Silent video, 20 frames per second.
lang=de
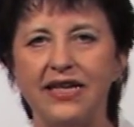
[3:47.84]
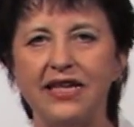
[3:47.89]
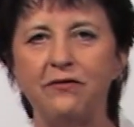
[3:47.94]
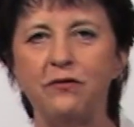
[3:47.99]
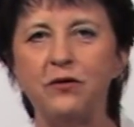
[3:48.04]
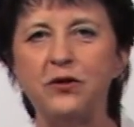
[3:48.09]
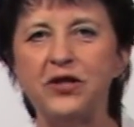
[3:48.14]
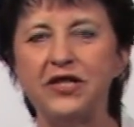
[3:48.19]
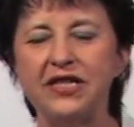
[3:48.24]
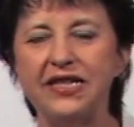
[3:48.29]
Ich
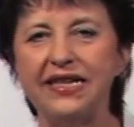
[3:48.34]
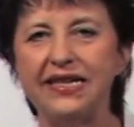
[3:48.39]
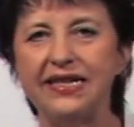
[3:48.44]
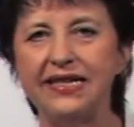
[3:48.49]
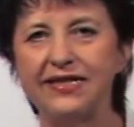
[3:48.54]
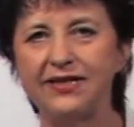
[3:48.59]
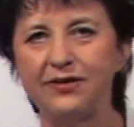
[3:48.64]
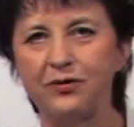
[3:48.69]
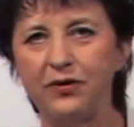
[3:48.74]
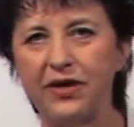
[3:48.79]
wünsche dir,
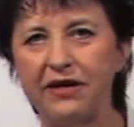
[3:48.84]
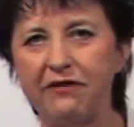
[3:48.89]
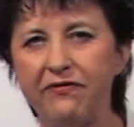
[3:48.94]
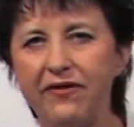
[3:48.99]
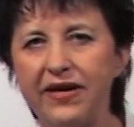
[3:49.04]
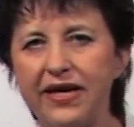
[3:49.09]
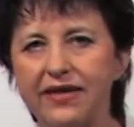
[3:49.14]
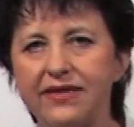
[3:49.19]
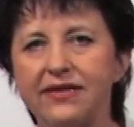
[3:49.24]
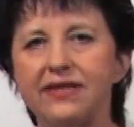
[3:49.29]
dass du
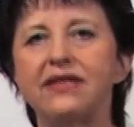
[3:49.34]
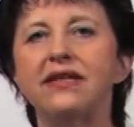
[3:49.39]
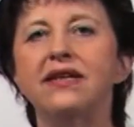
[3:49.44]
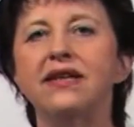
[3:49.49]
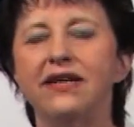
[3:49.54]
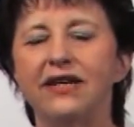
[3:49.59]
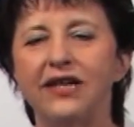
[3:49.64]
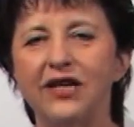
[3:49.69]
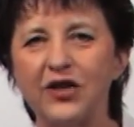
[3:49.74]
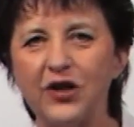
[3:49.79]
erfährst,
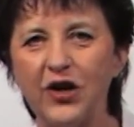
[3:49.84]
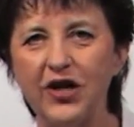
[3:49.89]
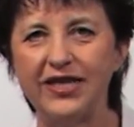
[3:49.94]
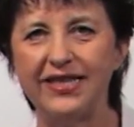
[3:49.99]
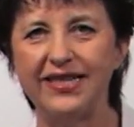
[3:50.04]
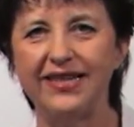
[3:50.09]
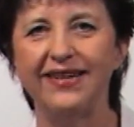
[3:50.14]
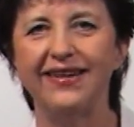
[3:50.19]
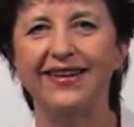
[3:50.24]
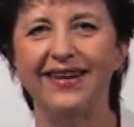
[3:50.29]

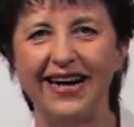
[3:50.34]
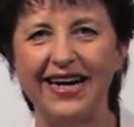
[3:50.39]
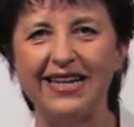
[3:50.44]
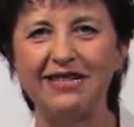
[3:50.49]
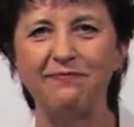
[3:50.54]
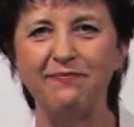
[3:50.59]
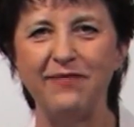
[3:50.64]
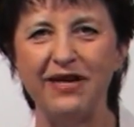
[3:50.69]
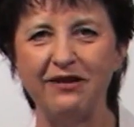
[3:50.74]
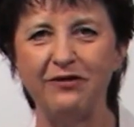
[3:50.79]
Gott
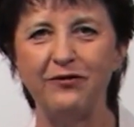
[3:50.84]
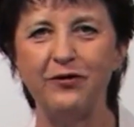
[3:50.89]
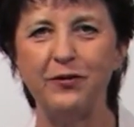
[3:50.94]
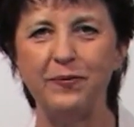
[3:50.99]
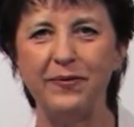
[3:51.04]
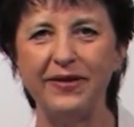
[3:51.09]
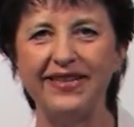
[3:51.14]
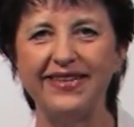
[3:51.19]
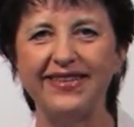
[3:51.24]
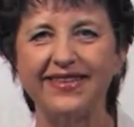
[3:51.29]
hat mehr für
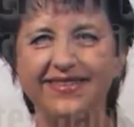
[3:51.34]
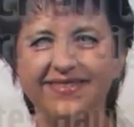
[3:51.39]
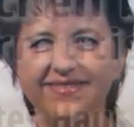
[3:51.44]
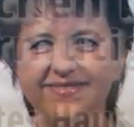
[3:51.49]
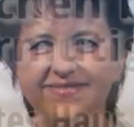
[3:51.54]
mich.